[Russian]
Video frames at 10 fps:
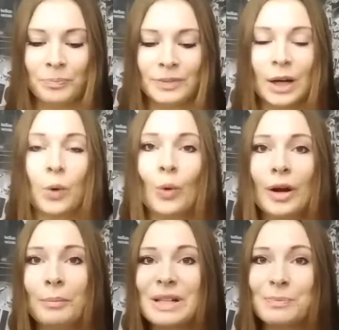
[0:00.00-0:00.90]
такое
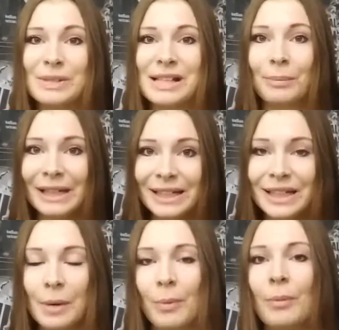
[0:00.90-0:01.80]

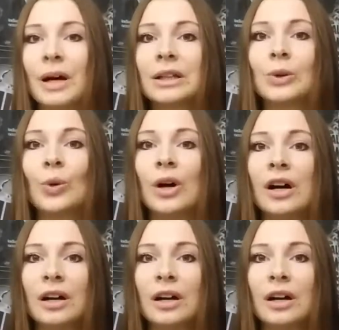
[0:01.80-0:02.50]
приспособление помогло